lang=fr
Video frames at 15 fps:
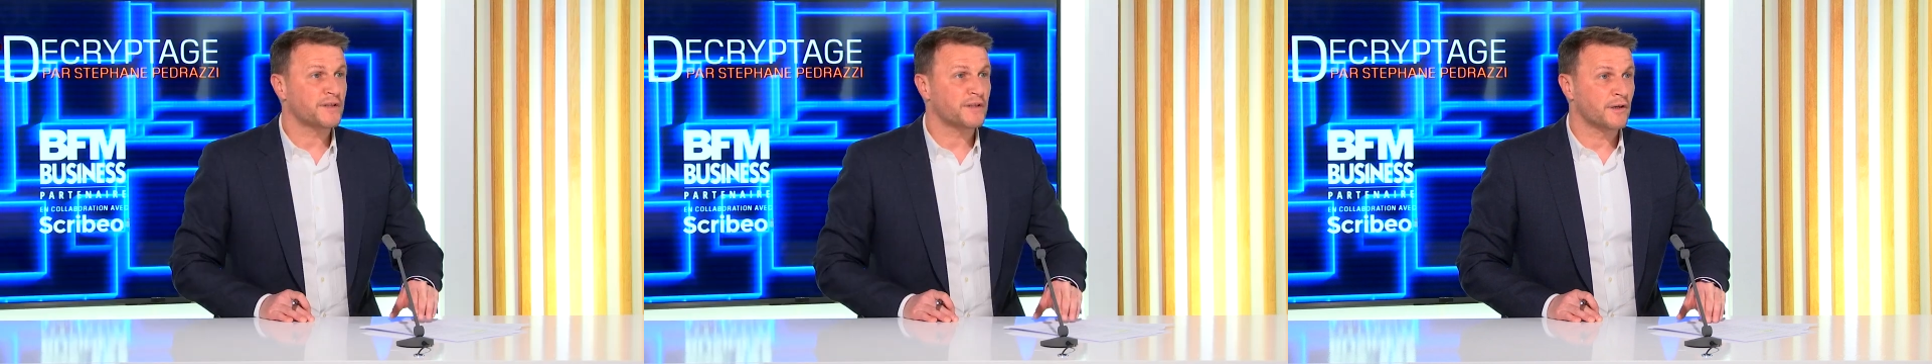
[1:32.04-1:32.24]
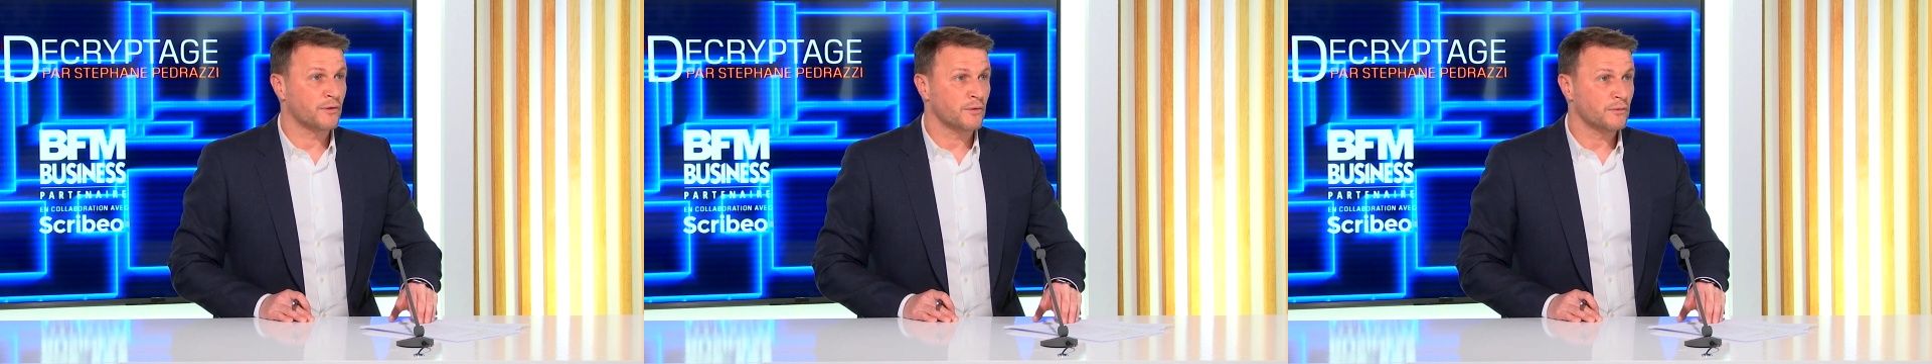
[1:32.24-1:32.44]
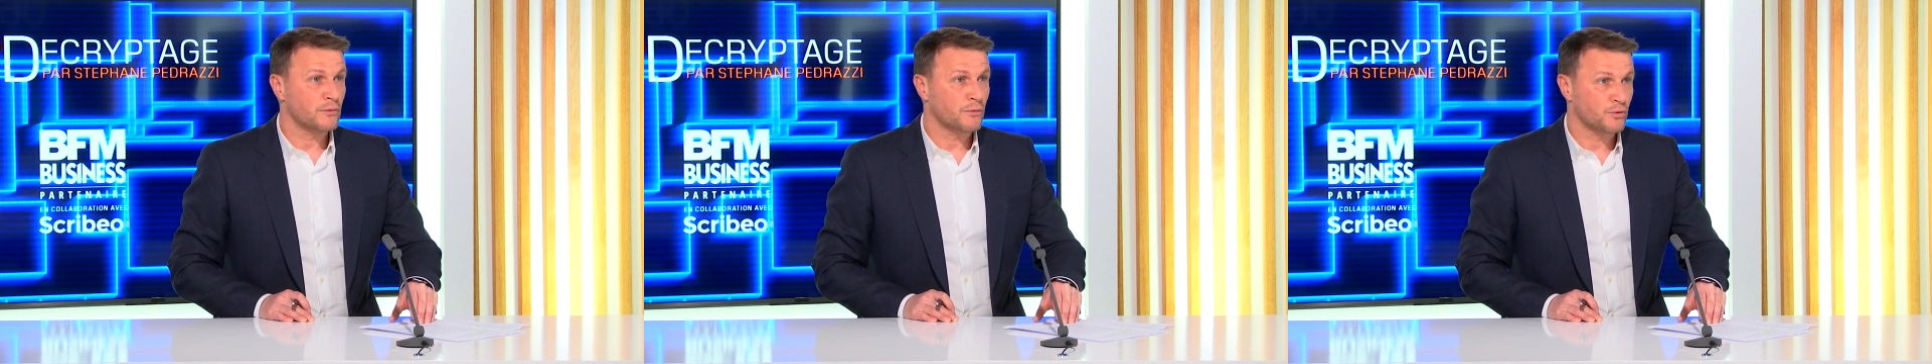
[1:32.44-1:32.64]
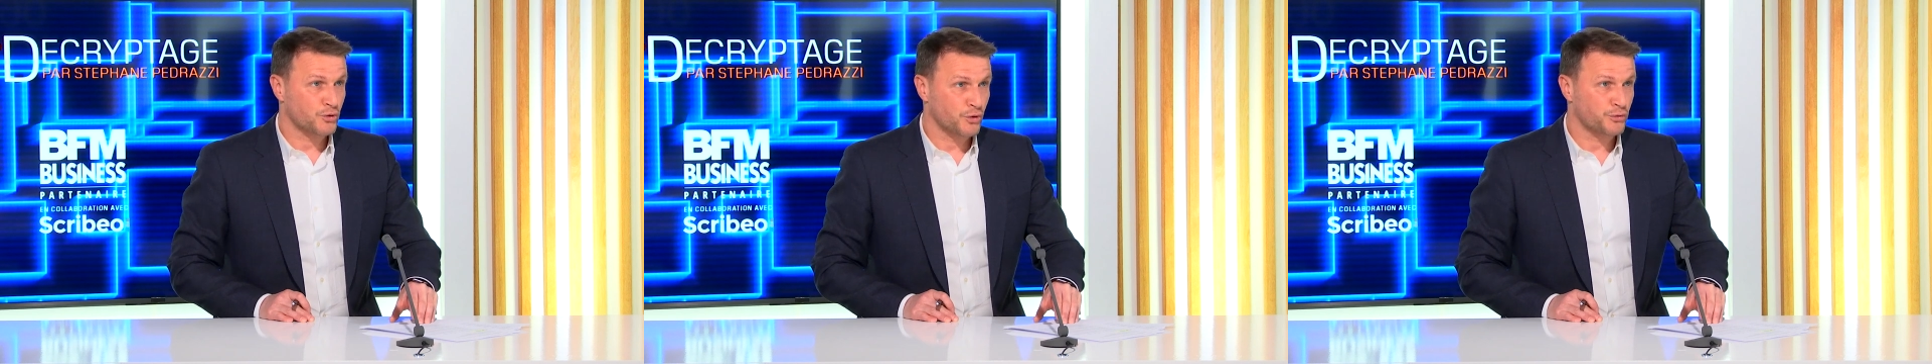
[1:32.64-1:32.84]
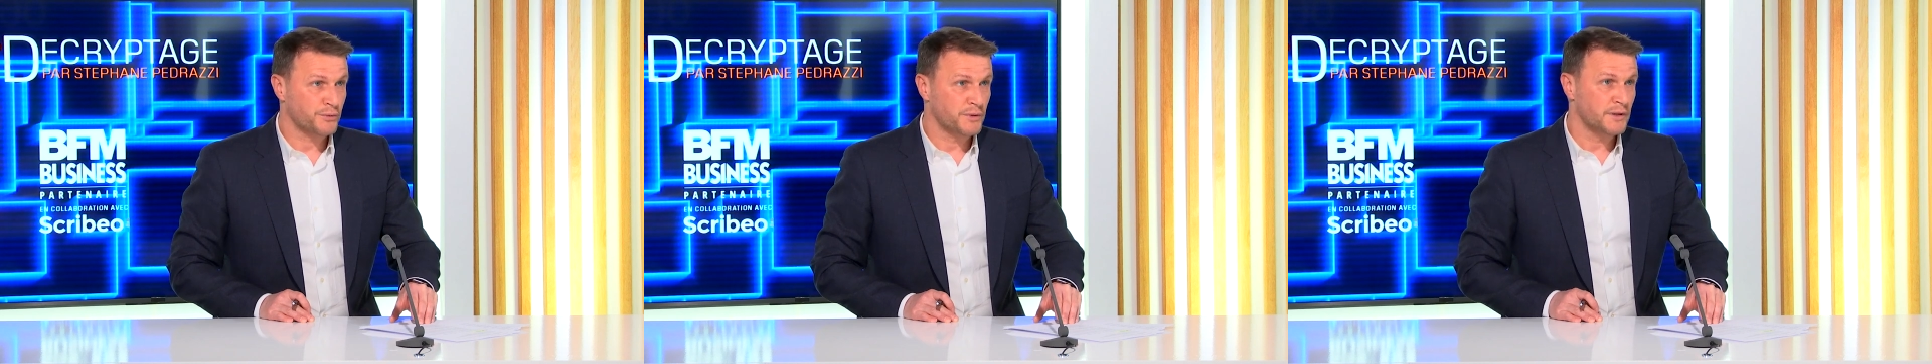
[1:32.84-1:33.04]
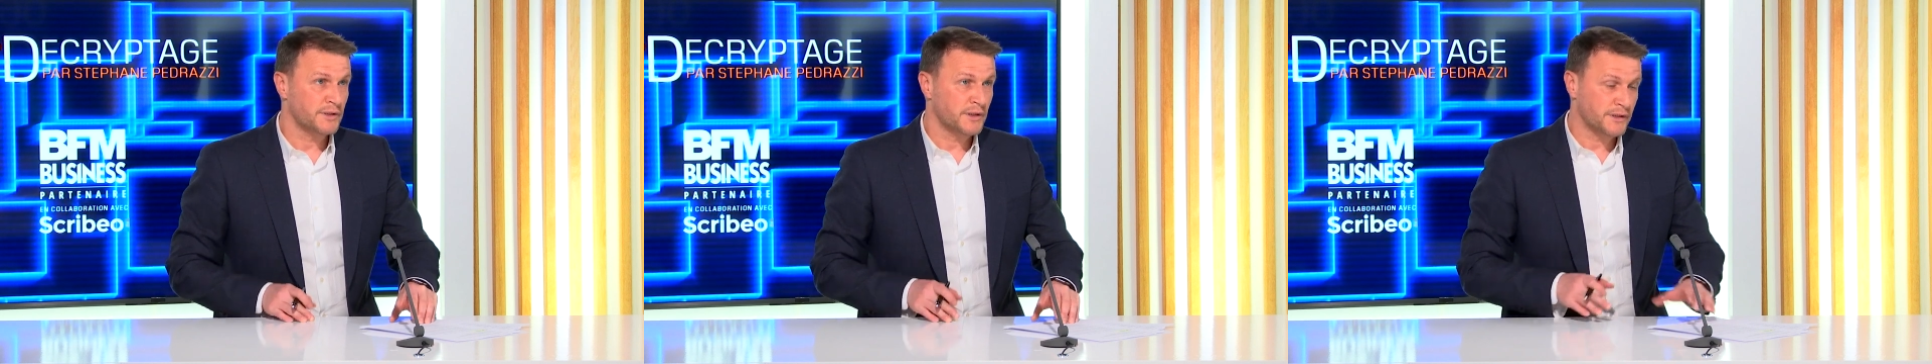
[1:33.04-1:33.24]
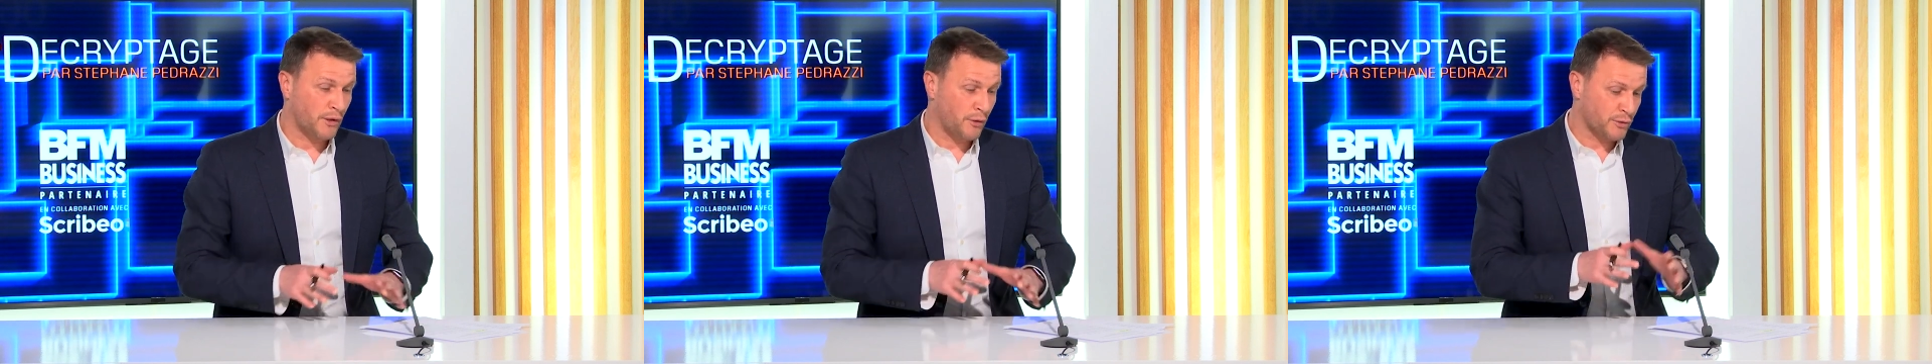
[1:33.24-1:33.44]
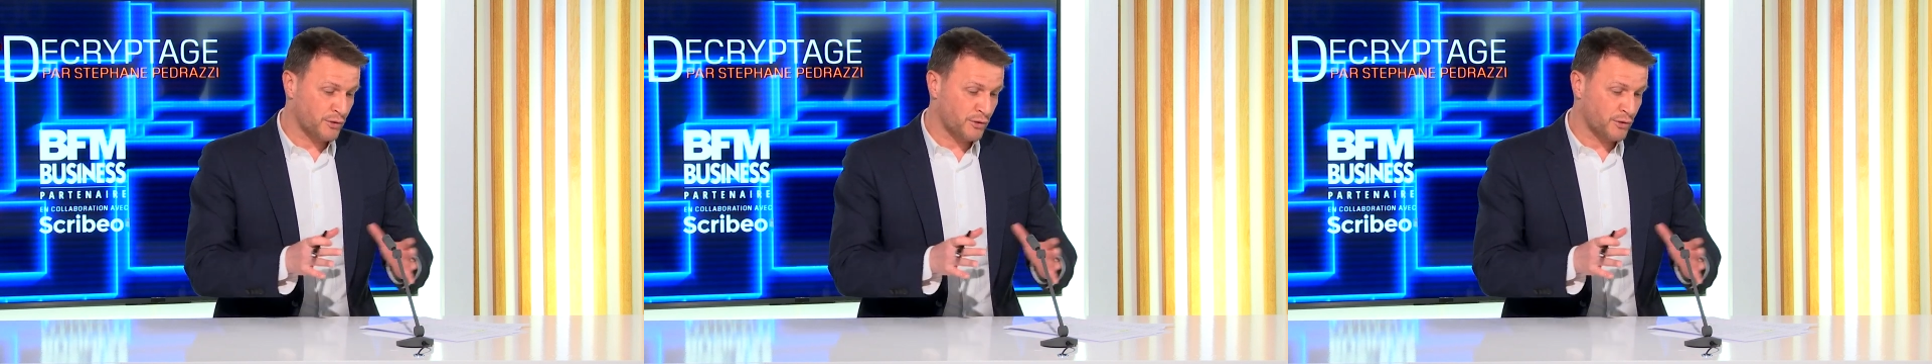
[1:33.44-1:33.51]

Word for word: de talents aujourd'hui, des talents